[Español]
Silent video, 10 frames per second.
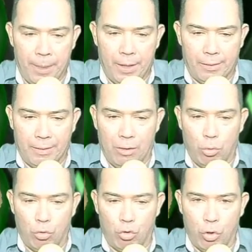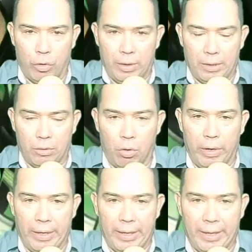instituciones,
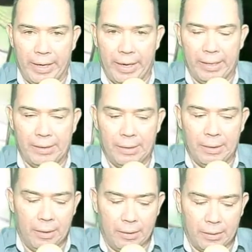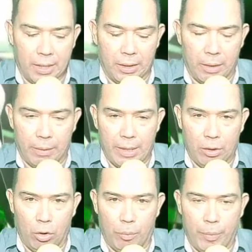ONGs están
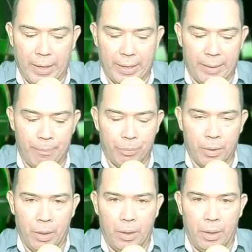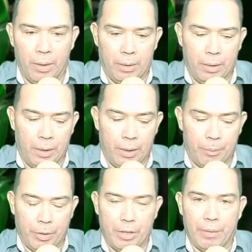trabajando para eh,
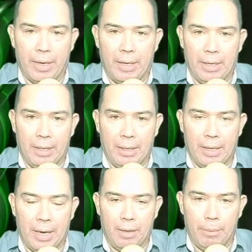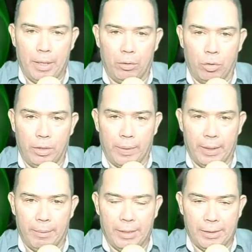pues llevarle alimento,
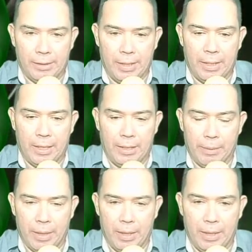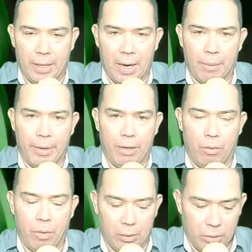llevarle medicina, llevarle
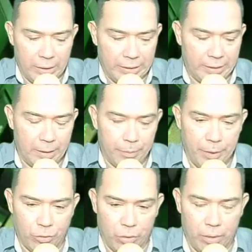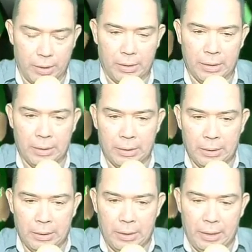abrigo a todas esas personas
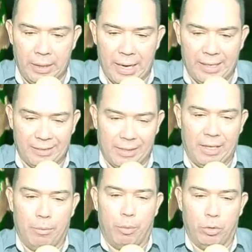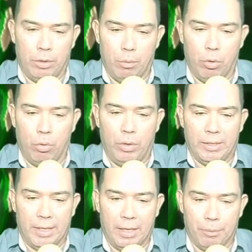y ya estar el próximo
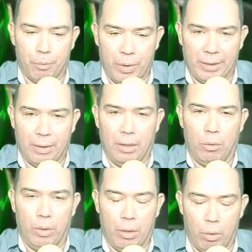lunes a las puertas de una